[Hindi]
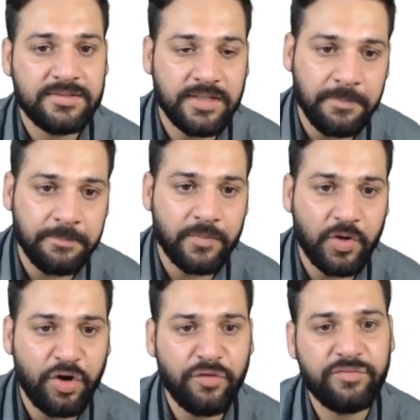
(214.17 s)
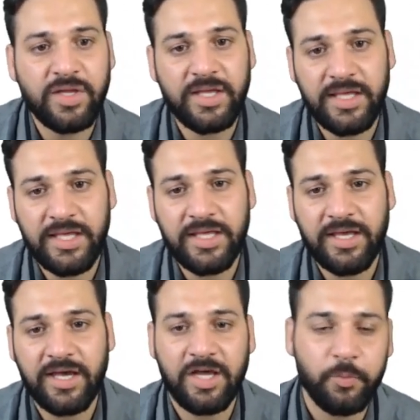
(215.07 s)
सम ऑफ द ए
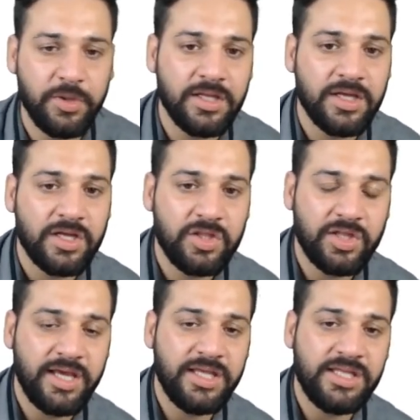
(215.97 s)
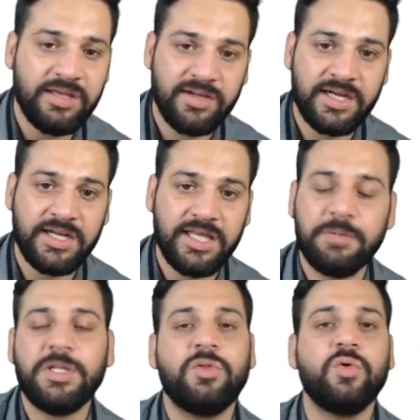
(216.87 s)
आर बी चाहे ये वाला
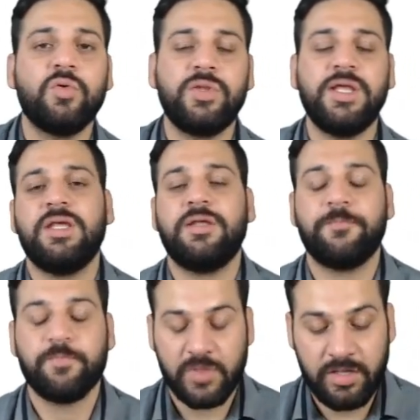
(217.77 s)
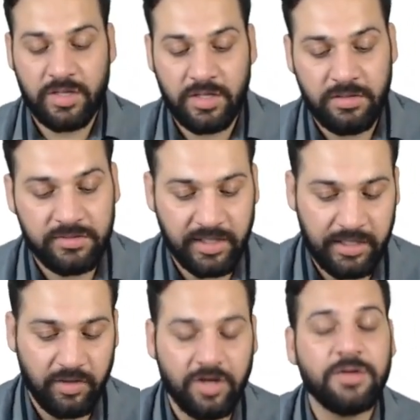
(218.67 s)
डायग्राम है दो देखिए
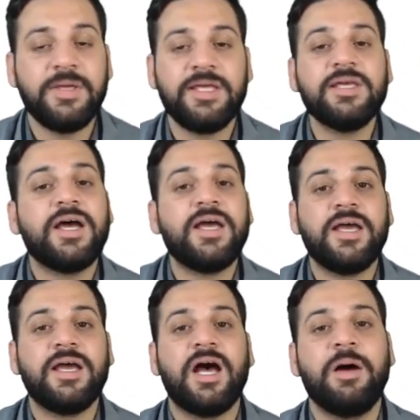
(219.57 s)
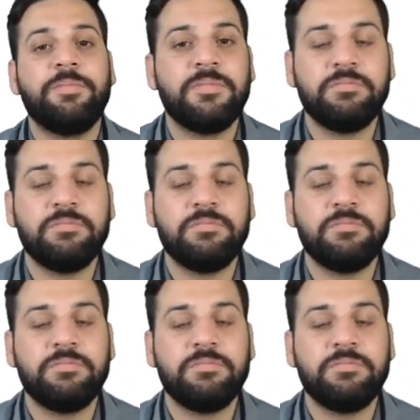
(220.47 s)
साइलॉग में क्या है आप